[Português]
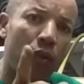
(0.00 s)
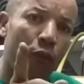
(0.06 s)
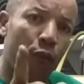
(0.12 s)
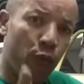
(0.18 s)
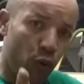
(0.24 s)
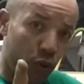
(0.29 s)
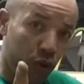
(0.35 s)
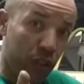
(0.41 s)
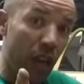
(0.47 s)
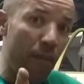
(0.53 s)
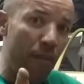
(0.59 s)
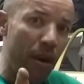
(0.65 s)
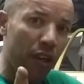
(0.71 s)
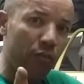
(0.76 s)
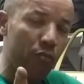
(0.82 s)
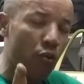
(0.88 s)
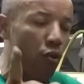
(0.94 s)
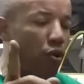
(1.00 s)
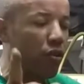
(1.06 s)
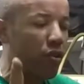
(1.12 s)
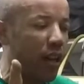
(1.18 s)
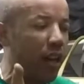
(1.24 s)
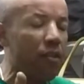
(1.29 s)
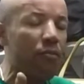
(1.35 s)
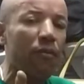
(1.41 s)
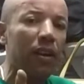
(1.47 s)
Você mesmo
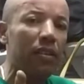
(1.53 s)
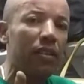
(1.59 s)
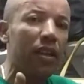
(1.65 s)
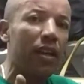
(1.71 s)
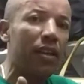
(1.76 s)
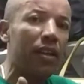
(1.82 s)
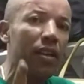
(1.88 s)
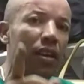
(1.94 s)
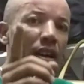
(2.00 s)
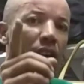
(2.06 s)
consegue fazer aí,